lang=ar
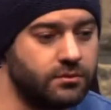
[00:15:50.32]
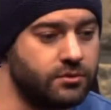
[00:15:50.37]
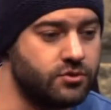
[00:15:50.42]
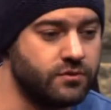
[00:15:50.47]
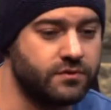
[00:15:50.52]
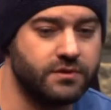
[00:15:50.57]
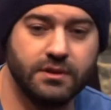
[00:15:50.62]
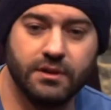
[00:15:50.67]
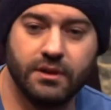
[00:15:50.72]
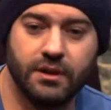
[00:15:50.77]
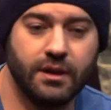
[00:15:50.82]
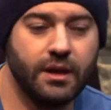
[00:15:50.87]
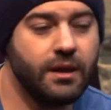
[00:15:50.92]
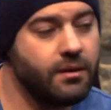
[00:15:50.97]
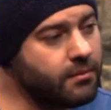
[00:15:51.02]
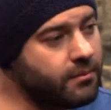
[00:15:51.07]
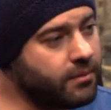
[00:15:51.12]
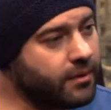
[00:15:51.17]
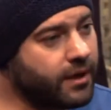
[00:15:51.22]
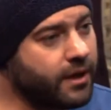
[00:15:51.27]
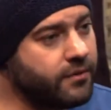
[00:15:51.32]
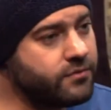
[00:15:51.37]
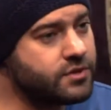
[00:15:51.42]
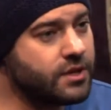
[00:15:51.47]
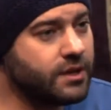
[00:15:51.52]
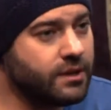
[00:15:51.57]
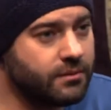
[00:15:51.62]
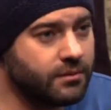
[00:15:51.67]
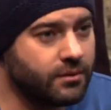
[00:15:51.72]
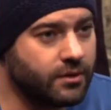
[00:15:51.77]
انت شفتي لا ما
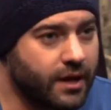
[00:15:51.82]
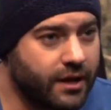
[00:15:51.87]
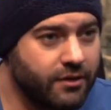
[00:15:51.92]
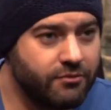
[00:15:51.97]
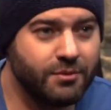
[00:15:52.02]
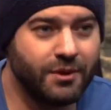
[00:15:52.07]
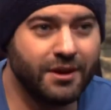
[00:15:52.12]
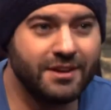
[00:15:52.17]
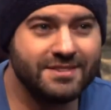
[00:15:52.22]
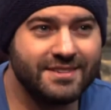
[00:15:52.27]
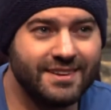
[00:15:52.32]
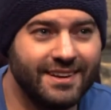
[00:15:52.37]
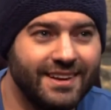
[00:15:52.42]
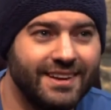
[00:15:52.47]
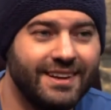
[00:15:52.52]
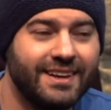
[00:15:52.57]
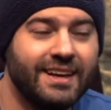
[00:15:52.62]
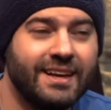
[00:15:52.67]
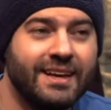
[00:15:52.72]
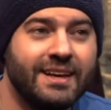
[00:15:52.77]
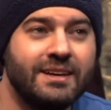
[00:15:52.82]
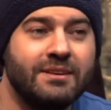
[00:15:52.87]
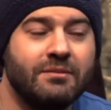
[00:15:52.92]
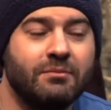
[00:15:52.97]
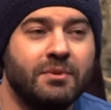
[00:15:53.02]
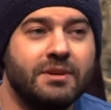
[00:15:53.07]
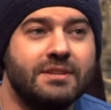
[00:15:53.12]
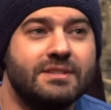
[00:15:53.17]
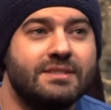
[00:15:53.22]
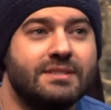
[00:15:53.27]
بخافش انا بخاف من القصر ليه
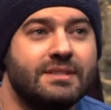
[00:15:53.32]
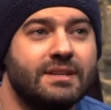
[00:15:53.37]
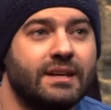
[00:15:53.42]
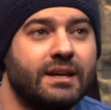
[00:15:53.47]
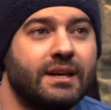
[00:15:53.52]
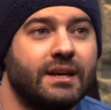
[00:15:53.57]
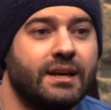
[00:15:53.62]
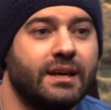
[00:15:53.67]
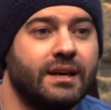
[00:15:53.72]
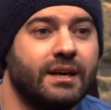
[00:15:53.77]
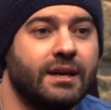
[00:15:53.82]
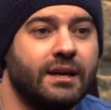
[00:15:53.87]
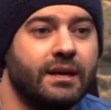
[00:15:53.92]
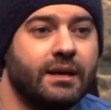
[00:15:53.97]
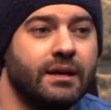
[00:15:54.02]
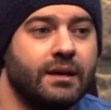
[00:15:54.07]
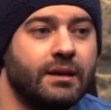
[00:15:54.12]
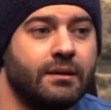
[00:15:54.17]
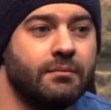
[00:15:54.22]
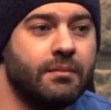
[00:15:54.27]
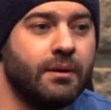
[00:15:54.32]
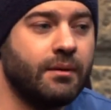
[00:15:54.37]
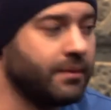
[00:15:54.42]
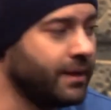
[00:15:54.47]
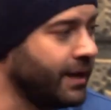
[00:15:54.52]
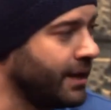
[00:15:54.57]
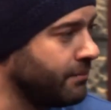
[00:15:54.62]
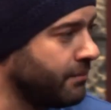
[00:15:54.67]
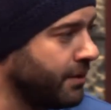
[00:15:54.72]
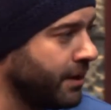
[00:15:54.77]
بس آه ما
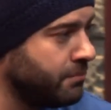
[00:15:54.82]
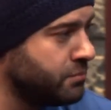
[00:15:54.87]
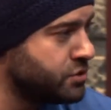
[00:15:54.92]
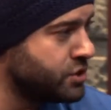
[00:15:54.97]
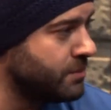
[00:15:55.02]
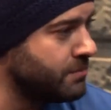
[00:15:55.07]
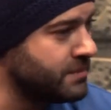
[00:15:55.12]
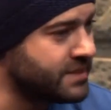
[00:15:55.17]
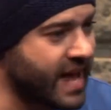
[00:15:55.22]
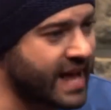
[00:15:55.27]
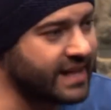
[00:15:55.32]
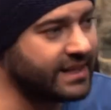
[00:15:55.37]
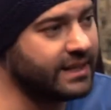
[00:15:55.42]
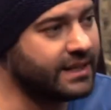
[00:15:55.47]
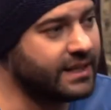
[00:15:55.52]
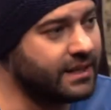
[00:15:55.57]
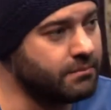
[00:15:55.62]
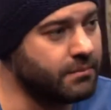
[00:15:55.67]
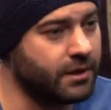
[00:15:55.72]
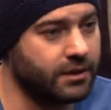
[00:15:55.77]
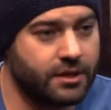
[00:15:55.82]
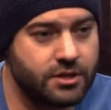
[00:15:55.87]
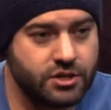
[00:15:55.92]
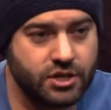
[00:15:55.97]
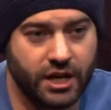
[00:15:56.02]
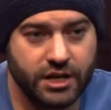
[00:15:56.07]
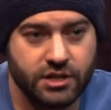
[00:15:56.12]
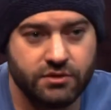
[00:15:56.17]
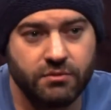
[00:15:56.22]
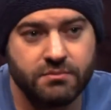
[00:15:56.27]
يعني ما بحبش المساحات الك... ما
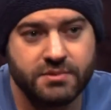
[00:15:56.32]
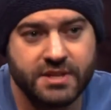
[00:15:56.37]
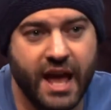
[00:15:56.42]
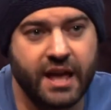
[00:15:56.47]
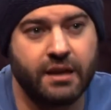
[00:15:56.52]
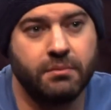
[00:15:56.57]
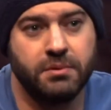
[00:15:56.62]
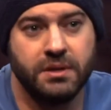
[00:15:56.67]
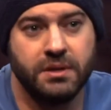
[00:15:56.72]
اقدرش اعيش في مساحه